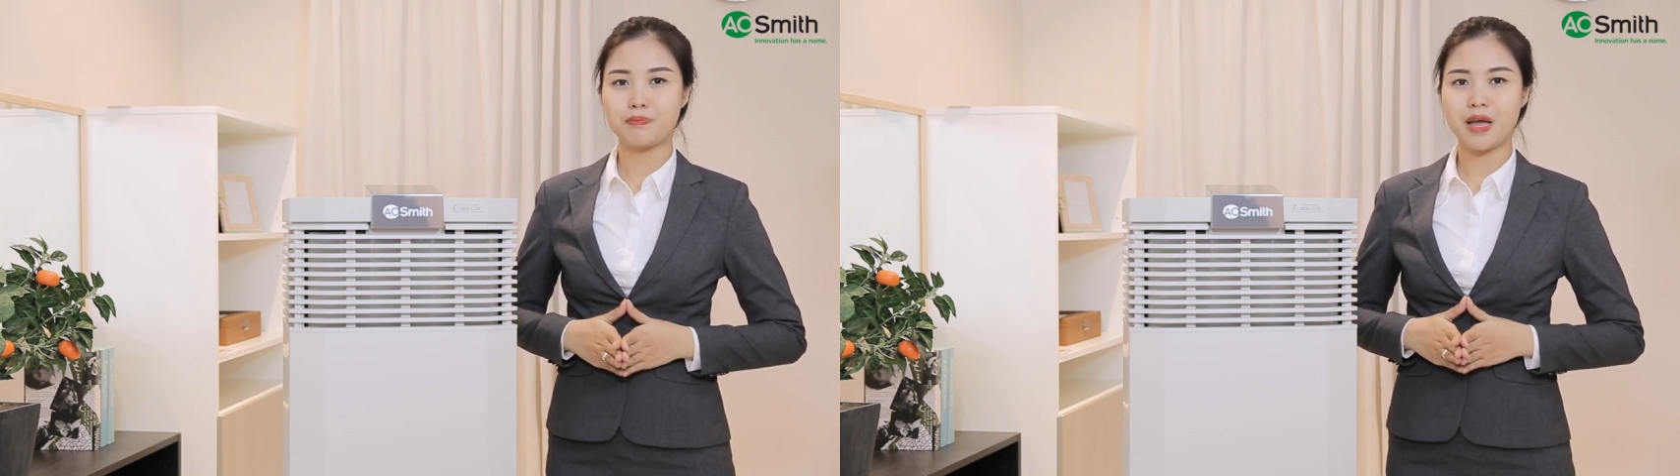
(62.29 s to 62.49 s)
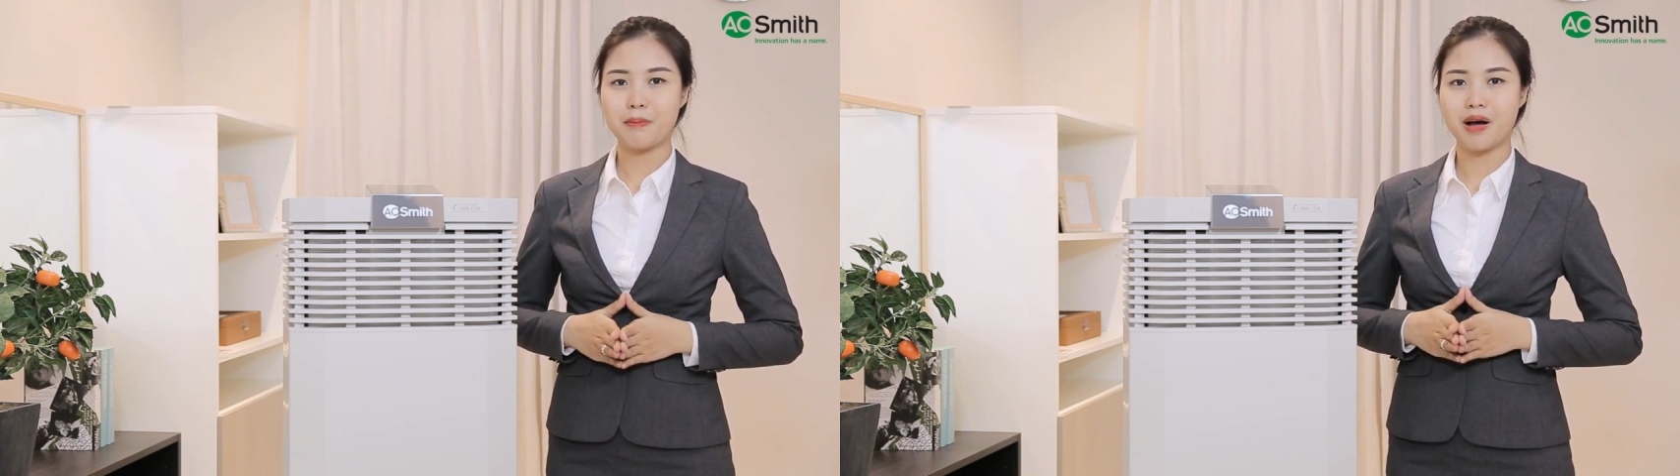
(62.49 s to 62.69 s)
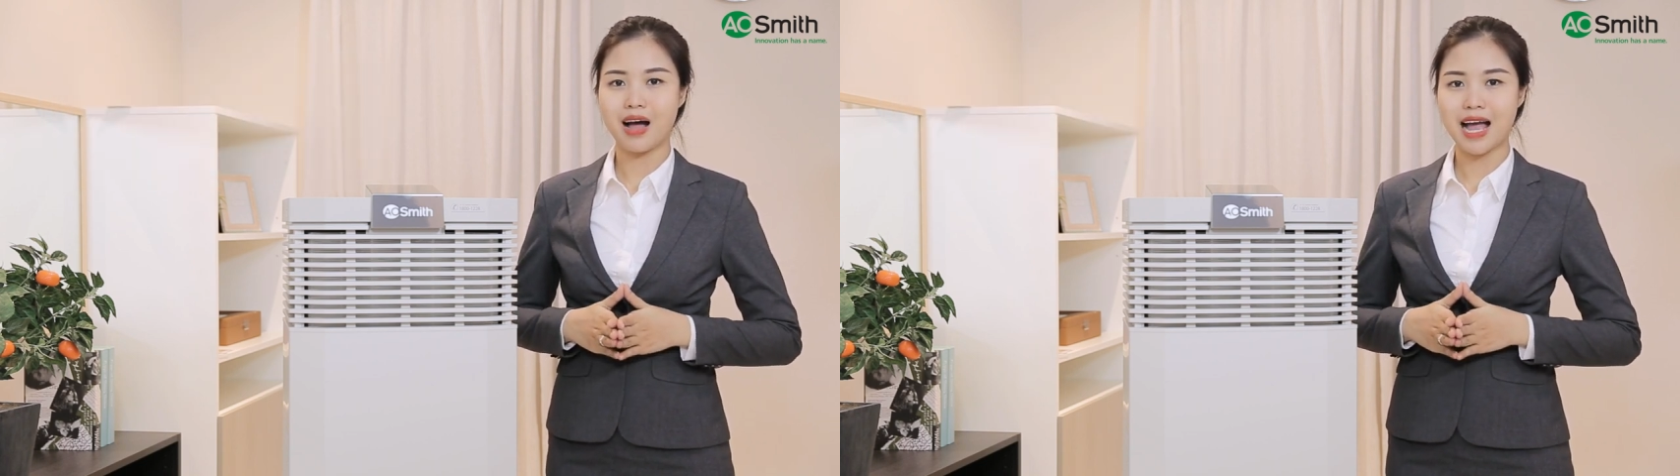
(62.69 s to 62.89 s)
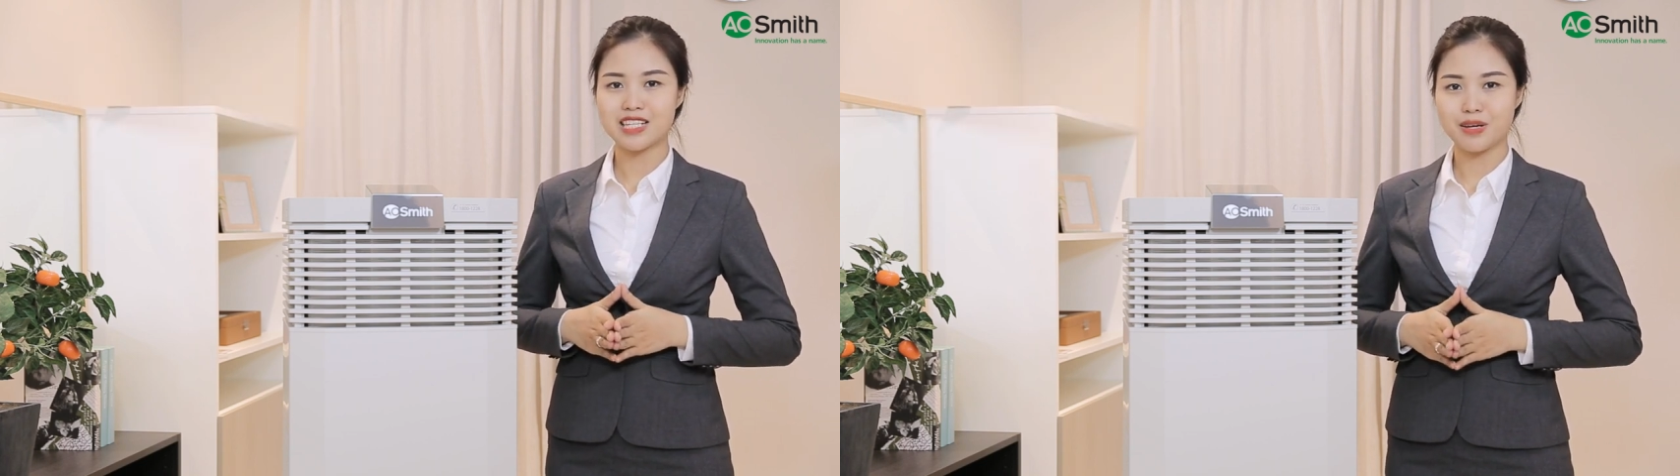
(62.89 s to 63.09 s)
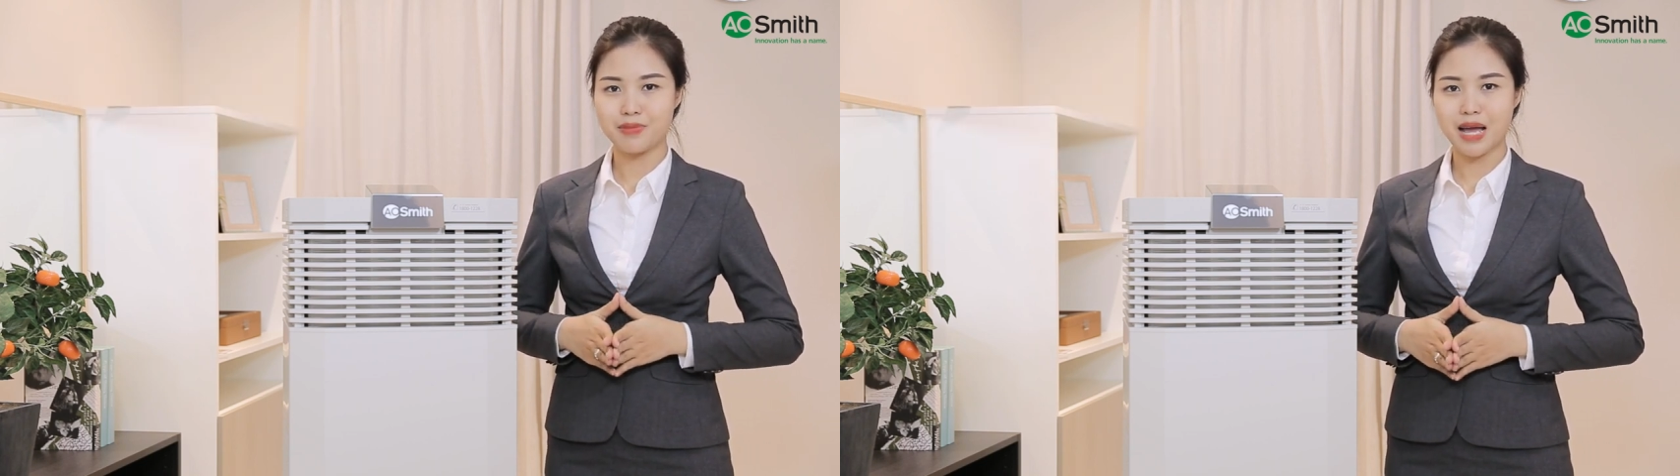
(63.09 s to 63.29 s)

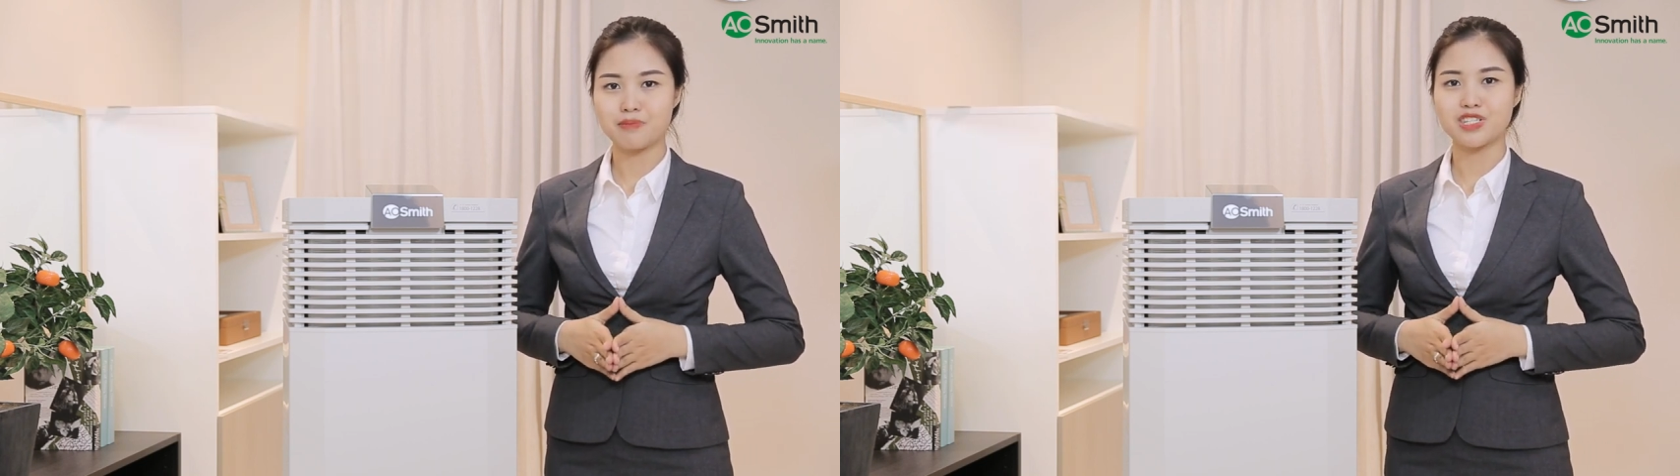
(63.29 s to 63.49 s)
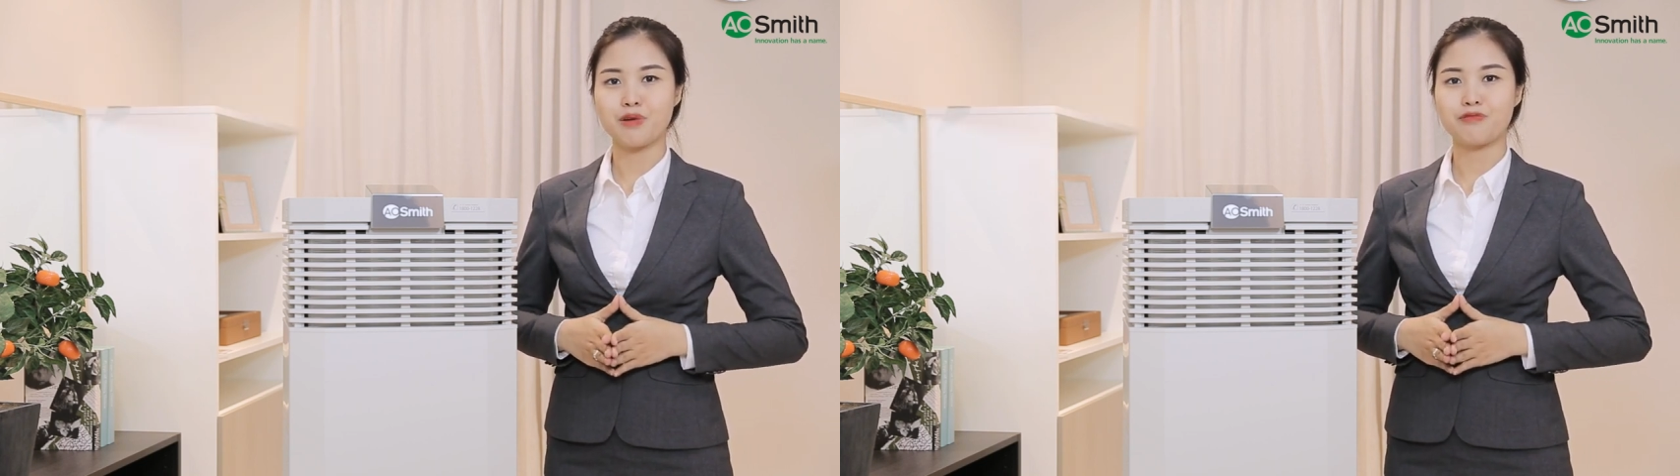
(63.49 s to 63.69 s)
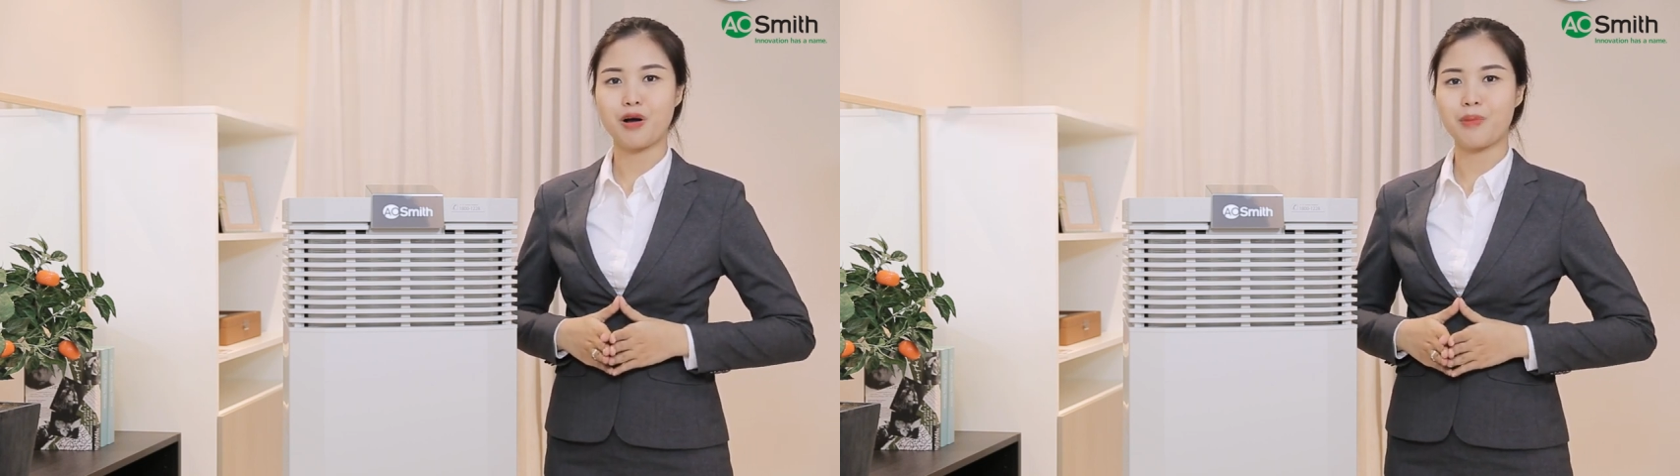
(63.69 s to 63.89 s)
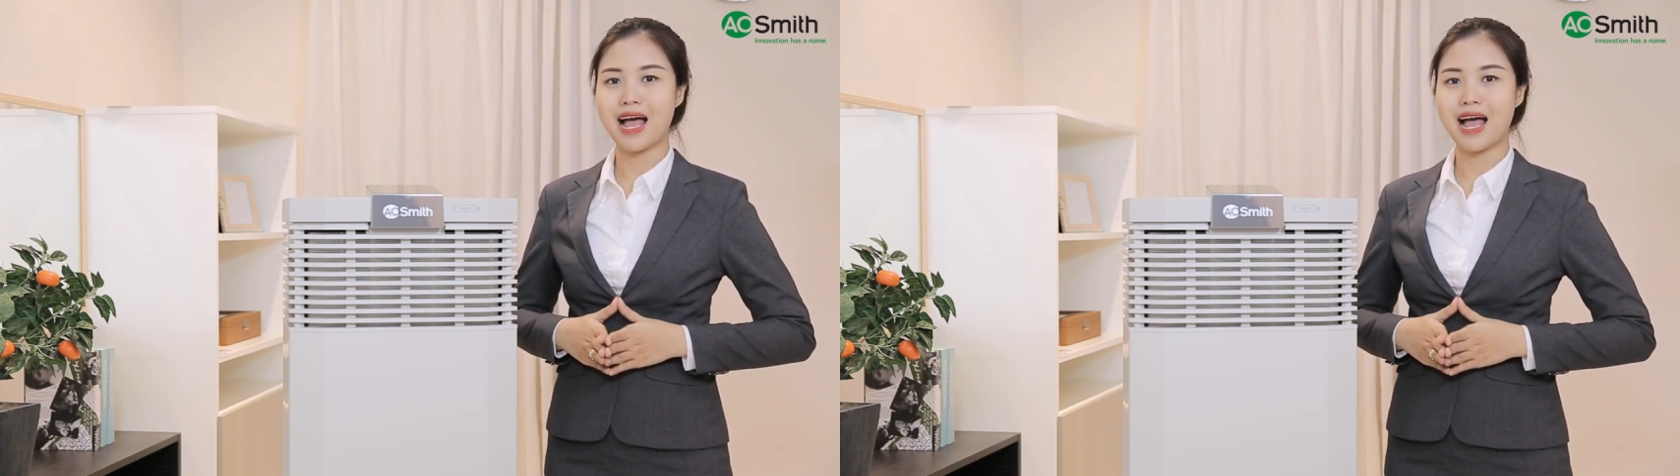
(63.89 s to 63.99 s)
PM2.5 trong phòng